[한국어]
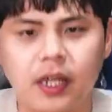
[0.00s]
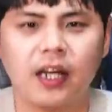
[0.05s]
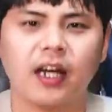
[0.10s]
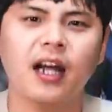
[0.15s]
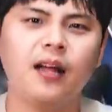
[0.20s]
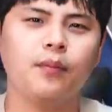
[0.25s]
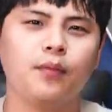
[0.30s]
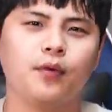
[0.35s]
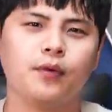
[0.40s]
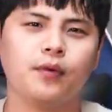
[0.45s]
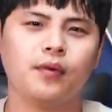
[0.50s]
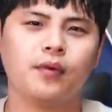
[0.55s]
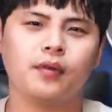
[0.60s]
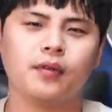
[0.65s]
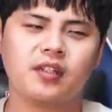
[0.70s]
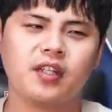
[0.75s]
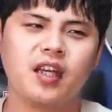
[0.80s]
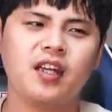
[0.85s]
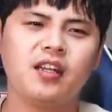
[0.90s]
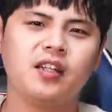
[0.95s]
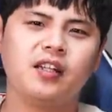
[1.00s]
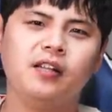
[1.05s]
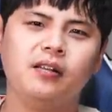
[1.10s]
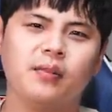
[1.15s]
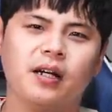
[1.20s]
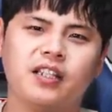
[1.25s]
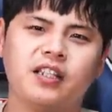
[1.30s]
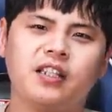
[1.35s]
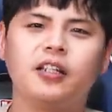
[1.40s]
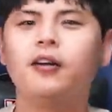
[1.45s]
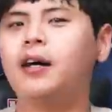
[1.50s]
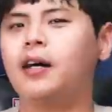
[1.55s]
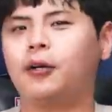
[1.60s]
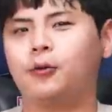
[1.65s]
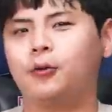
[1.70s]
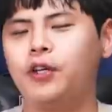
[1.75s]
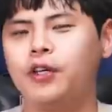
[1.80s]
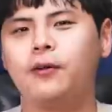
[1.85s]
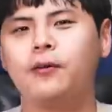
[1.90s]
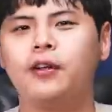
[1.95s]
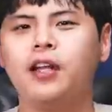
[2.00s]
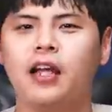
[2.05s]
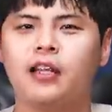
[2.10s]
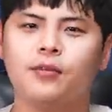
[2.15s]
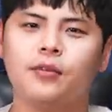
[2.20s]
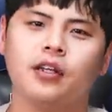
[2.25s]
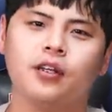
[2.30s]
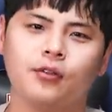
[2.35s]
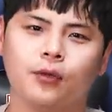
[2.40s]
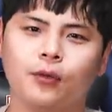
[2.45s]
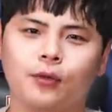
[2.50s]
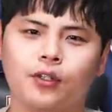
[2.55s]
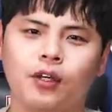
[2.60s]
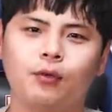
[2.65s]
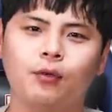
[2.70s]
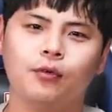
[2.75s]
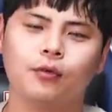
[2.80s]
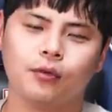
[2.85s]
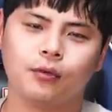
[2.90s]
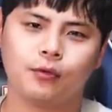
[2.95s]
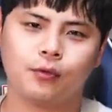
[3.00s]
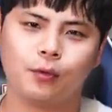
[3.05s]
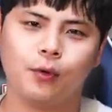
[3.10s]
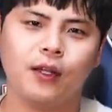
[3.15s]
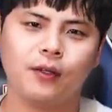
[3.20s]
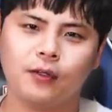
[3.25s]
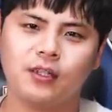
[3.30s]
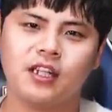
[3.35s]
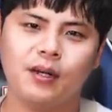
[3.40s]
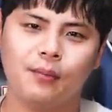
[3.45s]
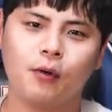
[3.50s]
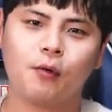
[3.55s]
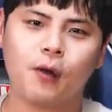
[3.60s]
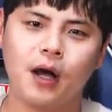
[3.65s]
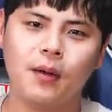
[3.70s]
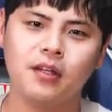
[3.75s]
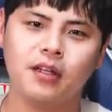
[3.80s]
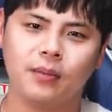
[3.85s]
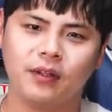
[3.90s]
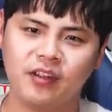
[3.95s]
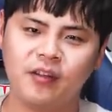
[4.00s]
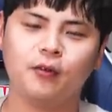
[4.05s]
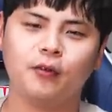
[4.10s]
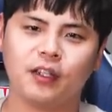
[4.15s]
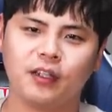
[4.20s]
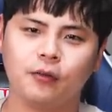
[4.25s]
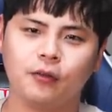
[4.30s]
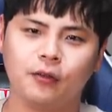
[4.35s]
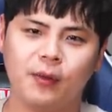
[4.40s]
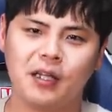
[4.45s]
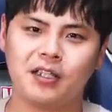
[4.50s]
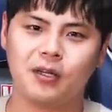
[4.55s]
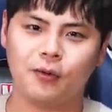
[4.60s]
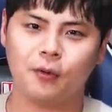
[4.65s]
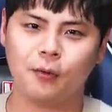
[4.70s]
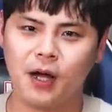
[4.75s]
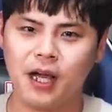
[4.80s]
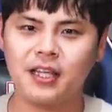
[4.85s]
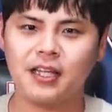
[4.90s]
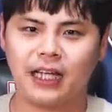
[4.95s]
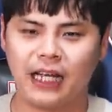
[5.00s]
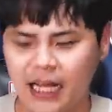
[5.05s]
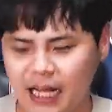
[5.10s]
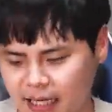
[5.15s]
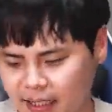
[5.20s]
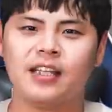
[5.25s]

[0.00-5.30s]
제가 뭐 채식을 막 싫어하고 이런 건 아닙니다. 저도 채소 좋아하는 거 잘 먹고 항상 샐러드 같은 것도 맛있게 먹고 하니까